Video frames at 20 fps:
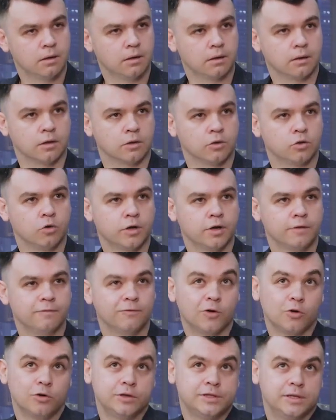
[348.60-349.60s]
который
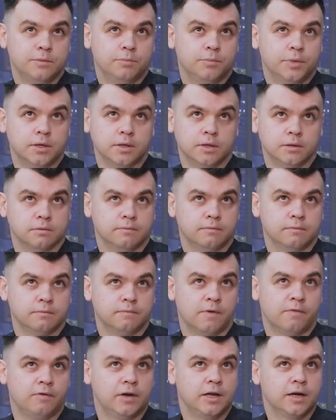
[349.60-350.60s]
вроде бы
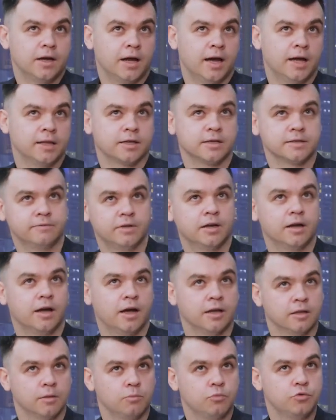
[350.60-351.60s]
вовлекает,
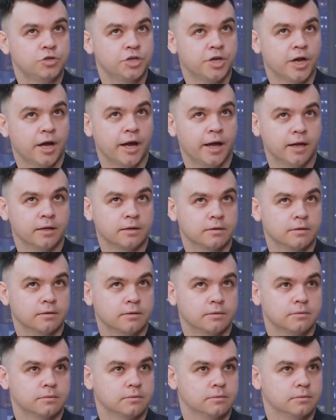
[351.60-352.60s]
развлекает, обучает,
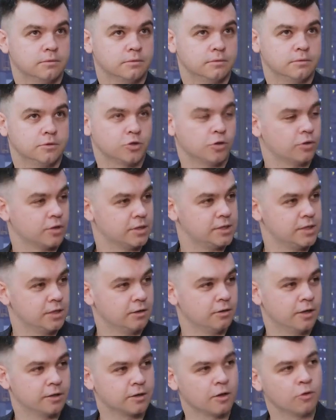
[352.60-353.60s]
что-то
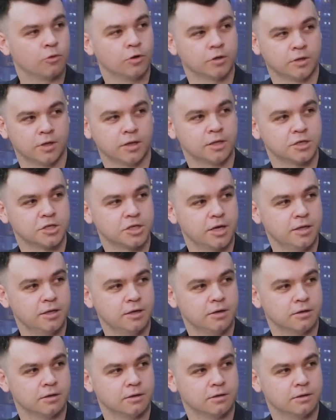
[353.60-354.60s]
делает, какое-то
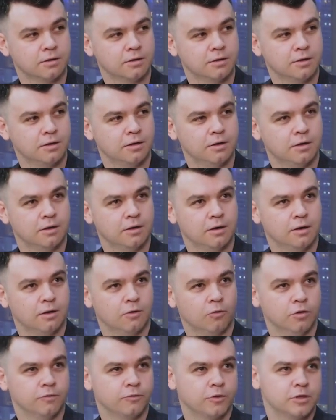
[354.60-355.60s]
отношение, угу.
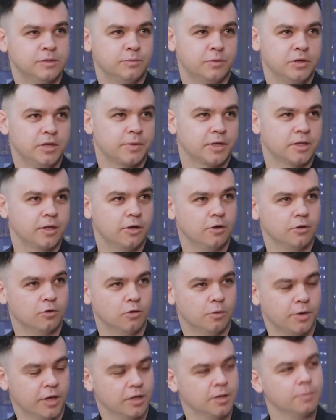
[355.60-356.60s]
он вроде бы не продает,
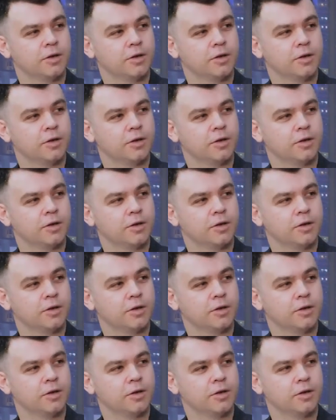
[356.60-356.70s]
но при этом